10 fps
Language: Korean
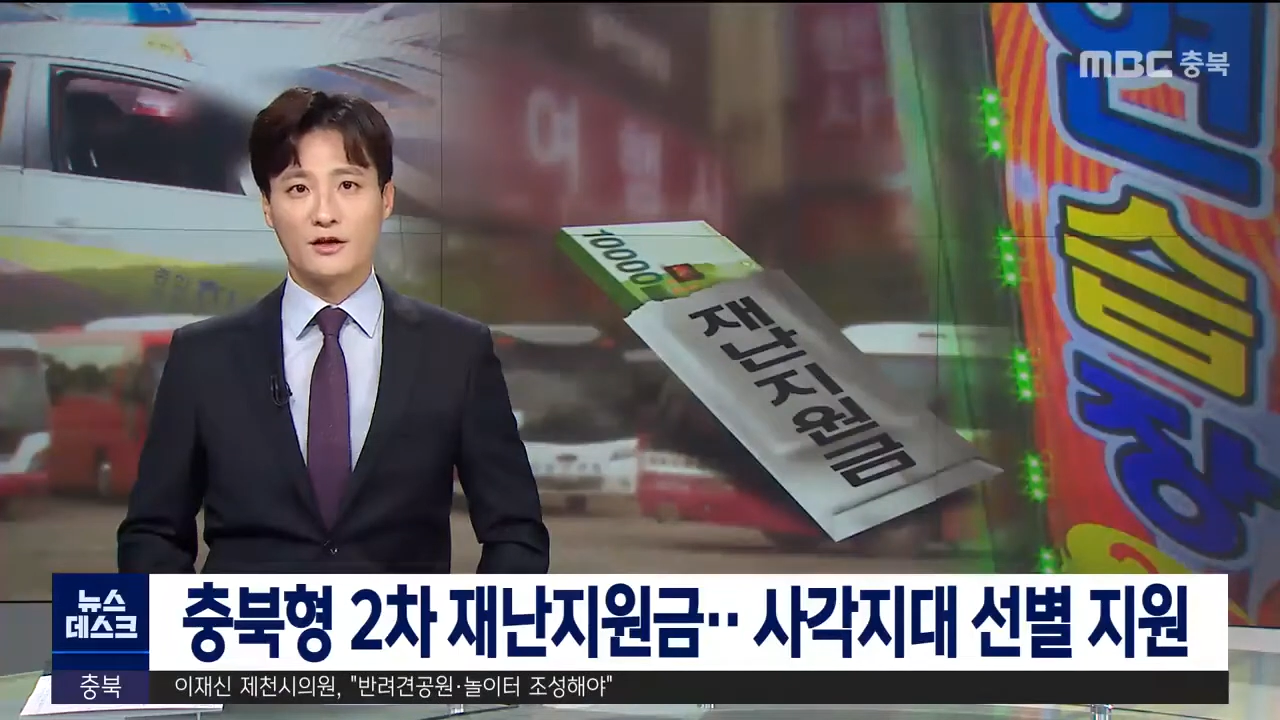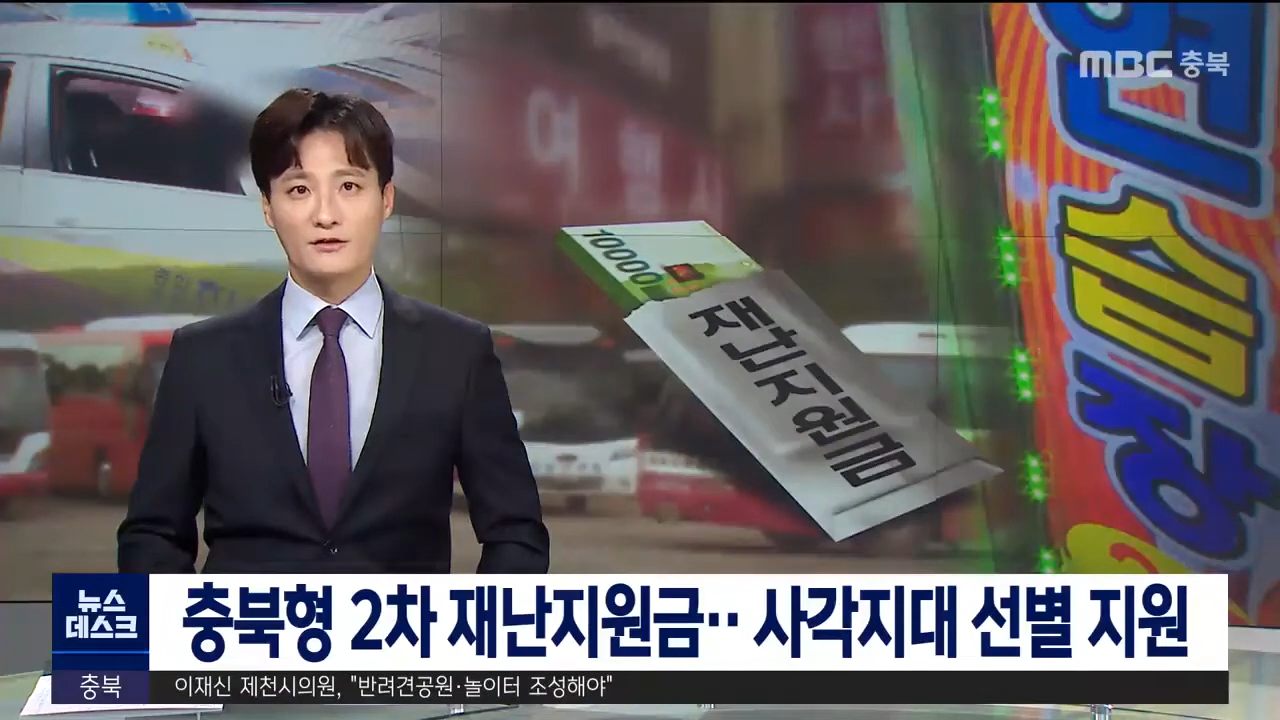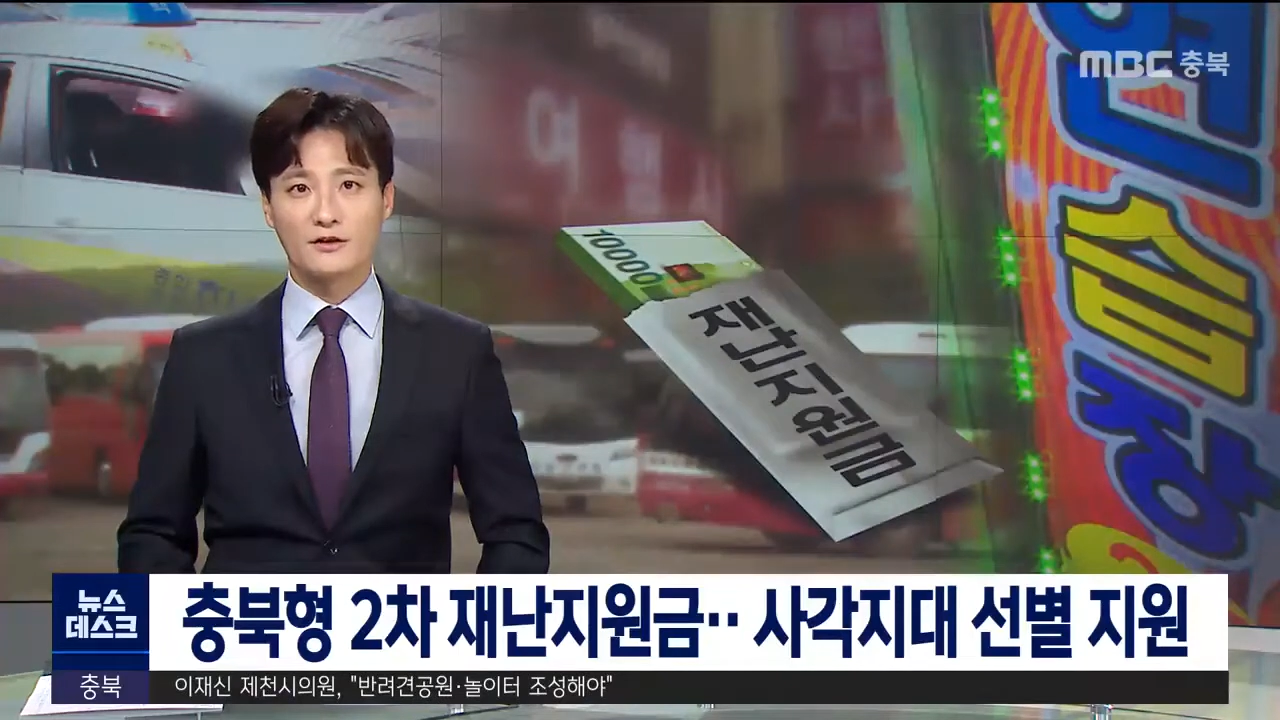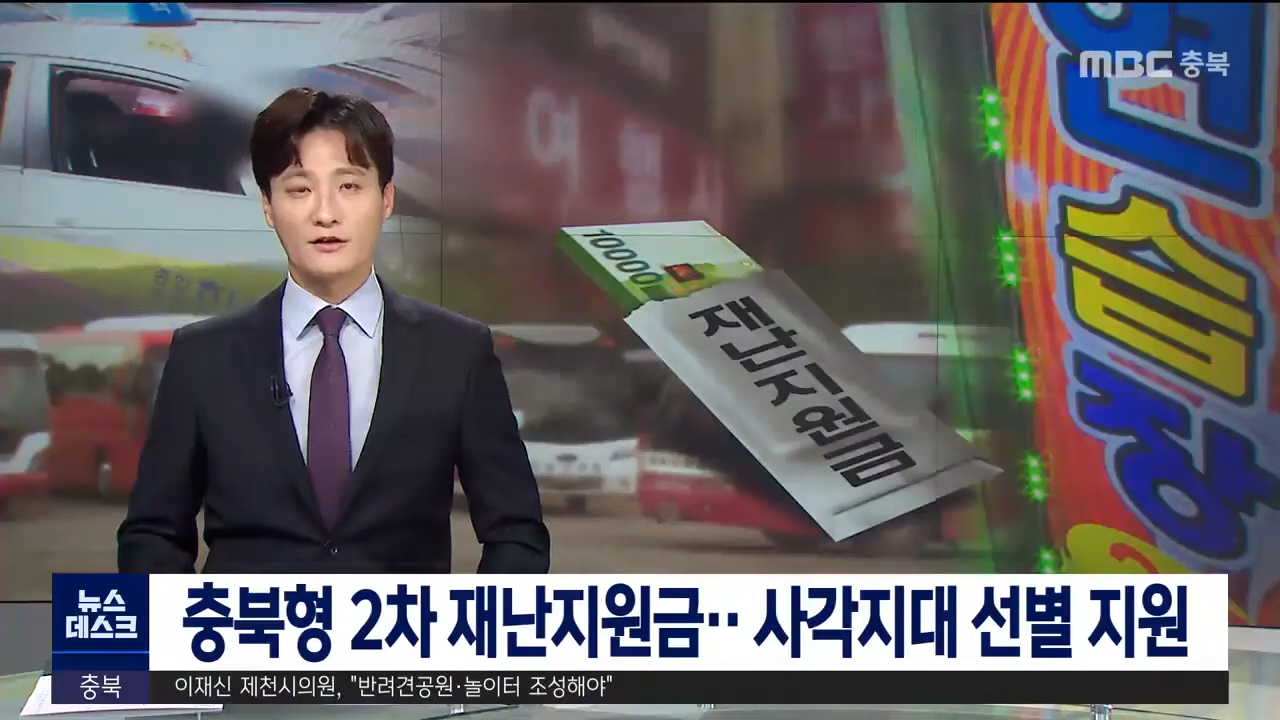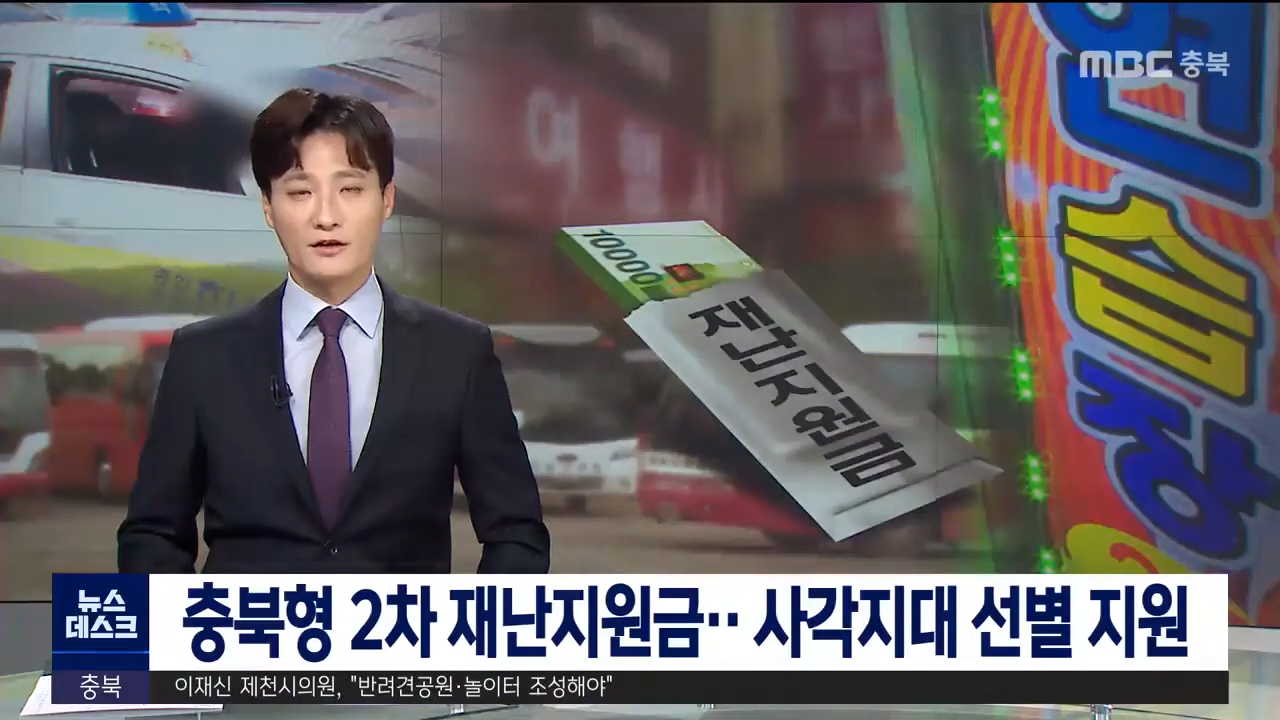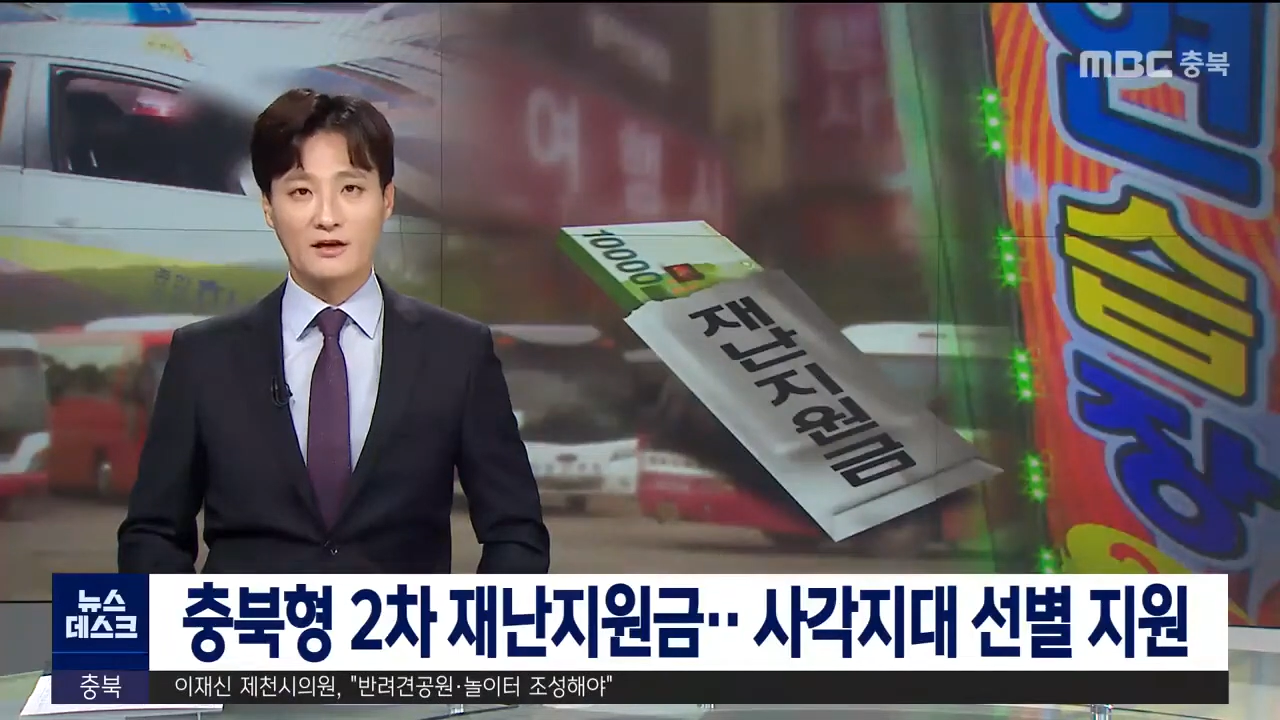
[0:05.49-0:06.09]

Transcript: 대책을